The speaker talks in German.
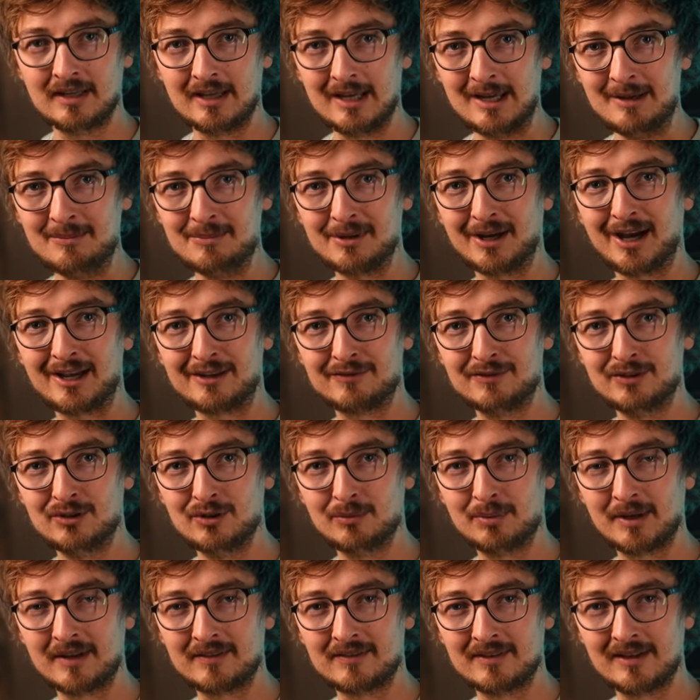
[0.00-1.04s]
im Bereich
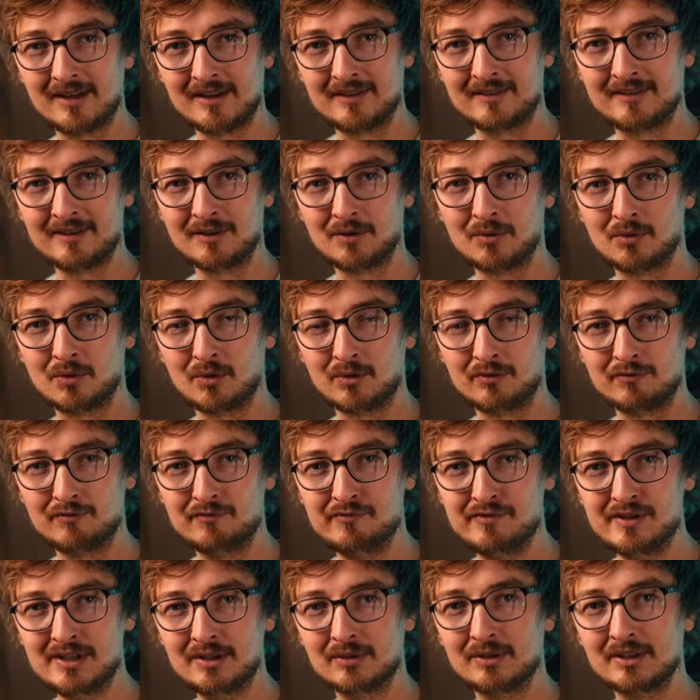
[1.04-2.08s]
Videopersonalisierung
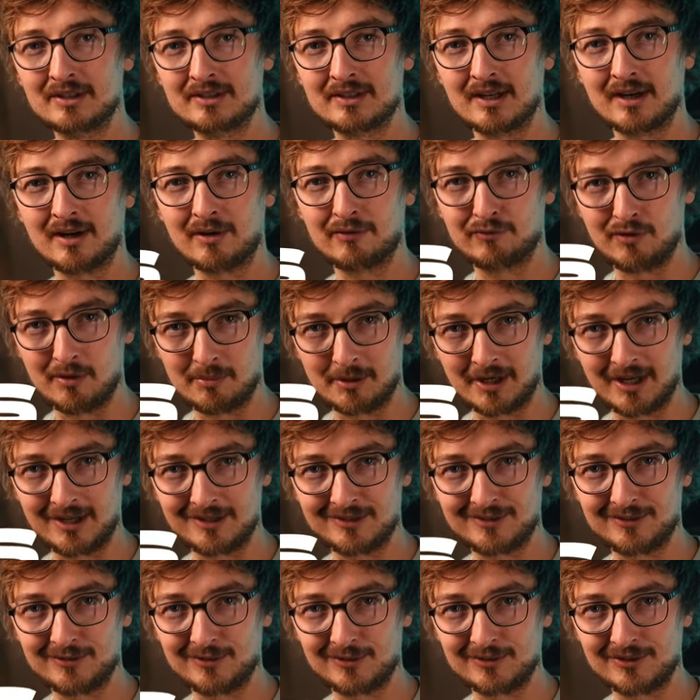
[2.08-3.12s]
und wie du dich darauf
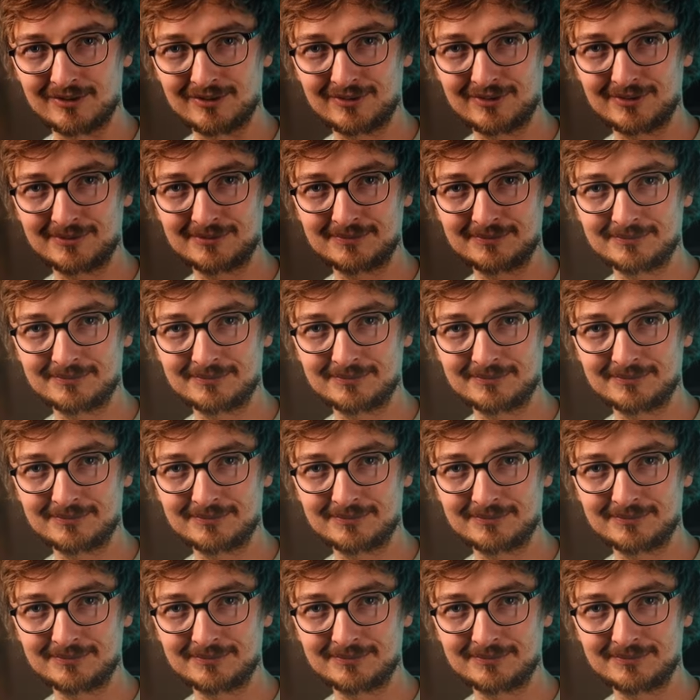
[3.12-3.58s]
vorbereiten solltest.